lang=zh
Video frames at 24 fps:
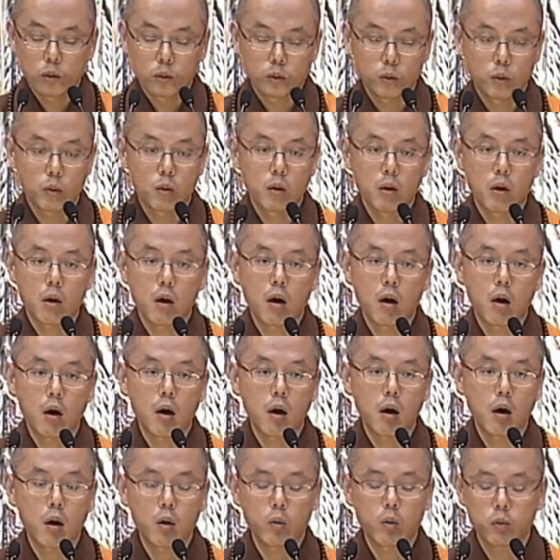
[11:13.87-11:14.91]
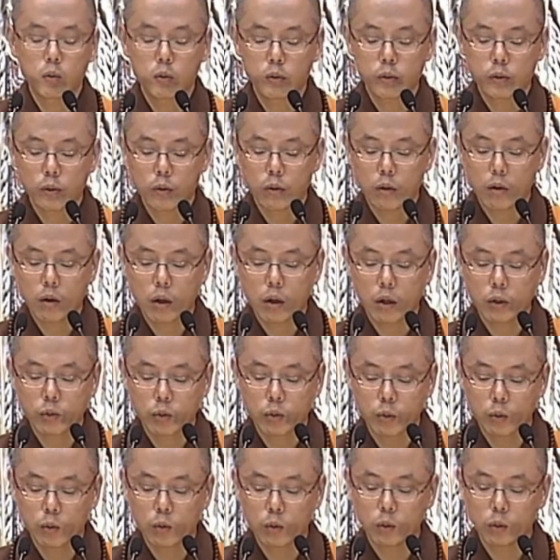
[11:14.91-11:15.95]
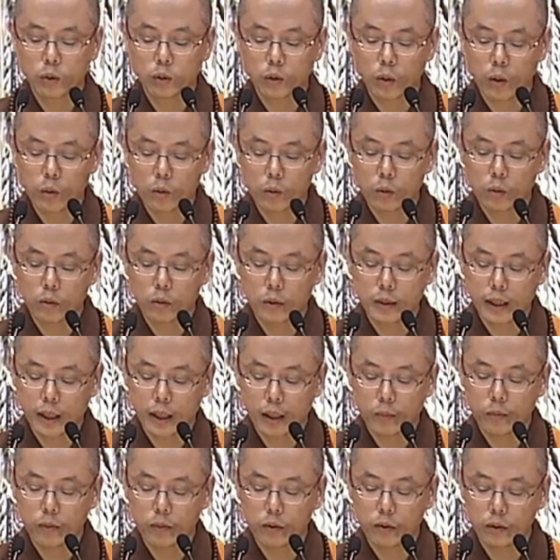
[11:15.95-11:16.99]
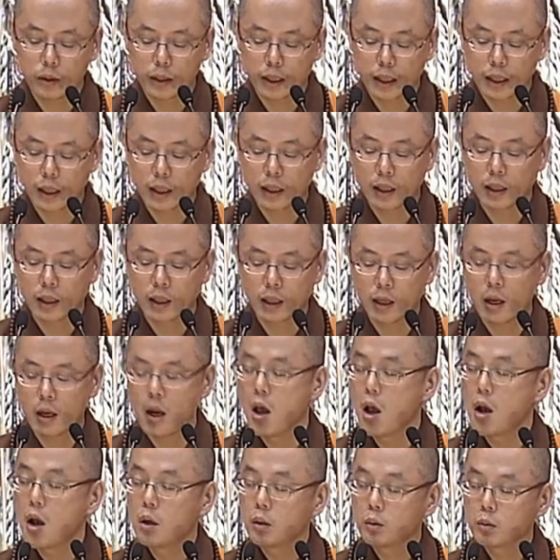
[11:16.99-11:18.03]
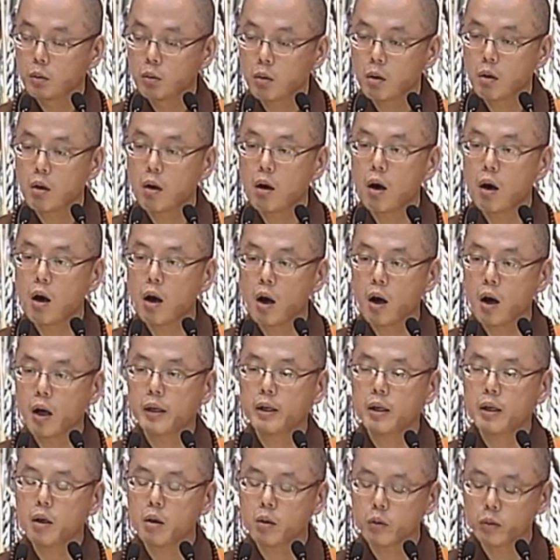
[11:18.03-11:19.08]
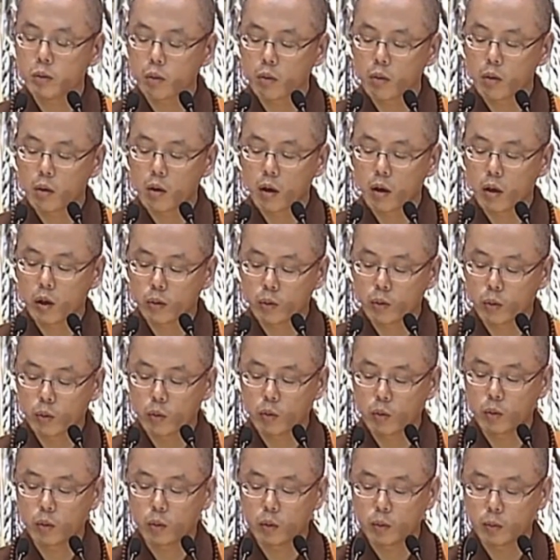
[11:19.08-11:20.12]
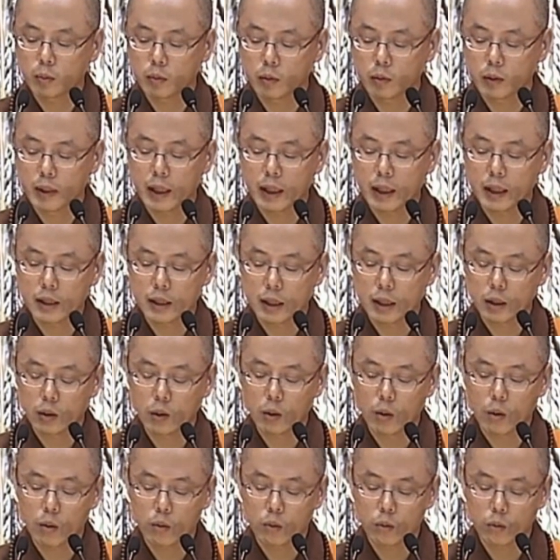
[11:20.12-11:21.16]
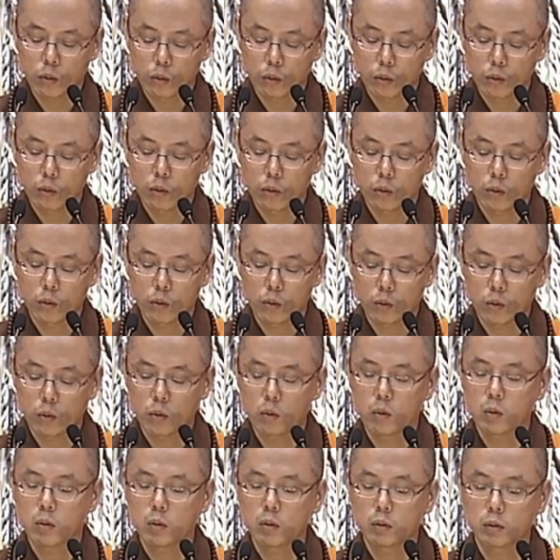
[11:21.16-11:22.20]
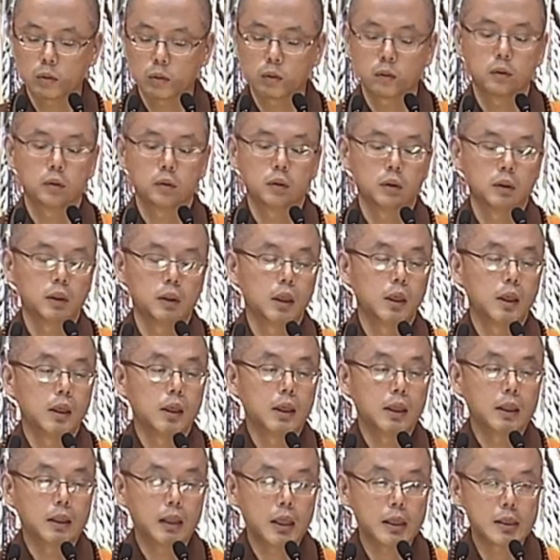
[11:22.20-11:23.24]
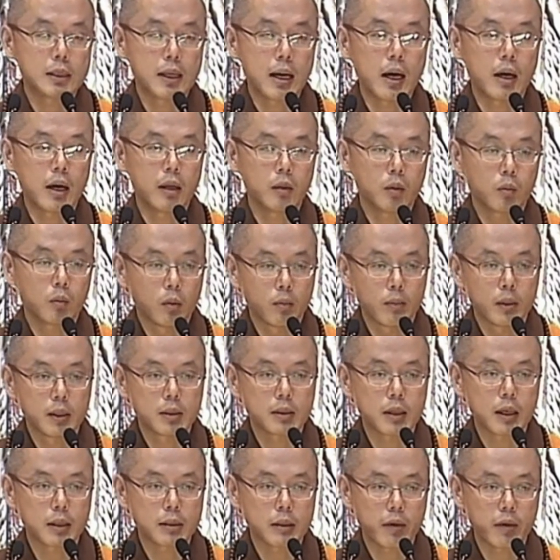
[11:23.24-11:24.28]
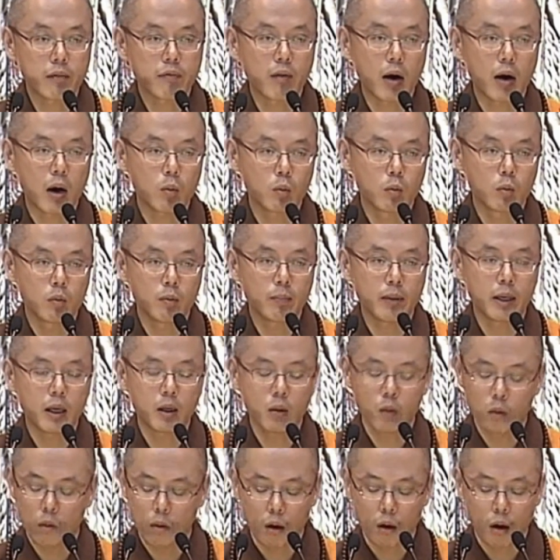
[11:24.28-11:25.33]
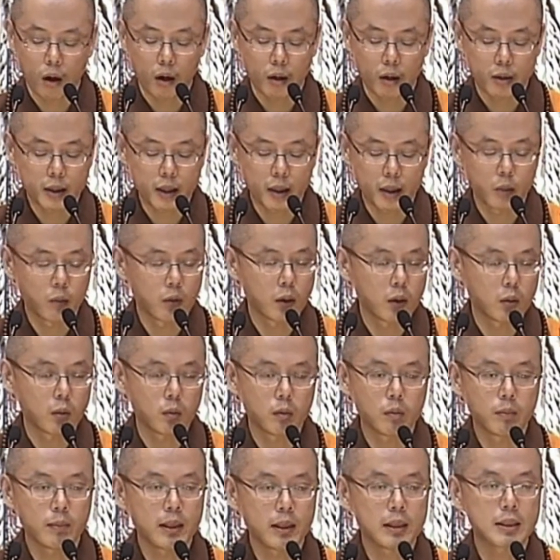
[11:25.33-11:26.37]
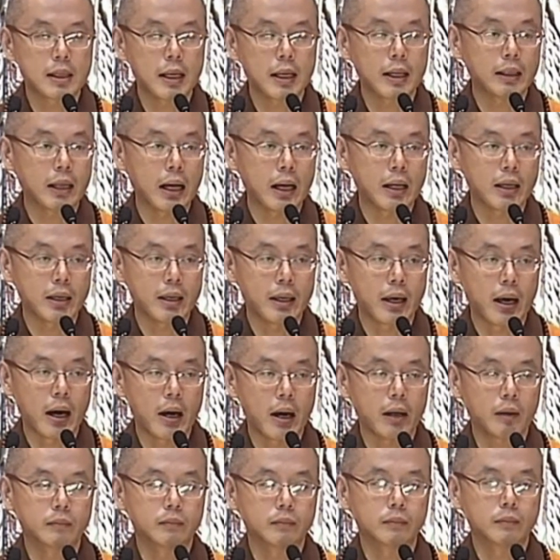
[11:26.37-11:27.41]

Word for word: 我无所住，痛苦的菩提；我有所住，菩提的痛苦。第三，我们常常发无名火，请问无名在哪里呀？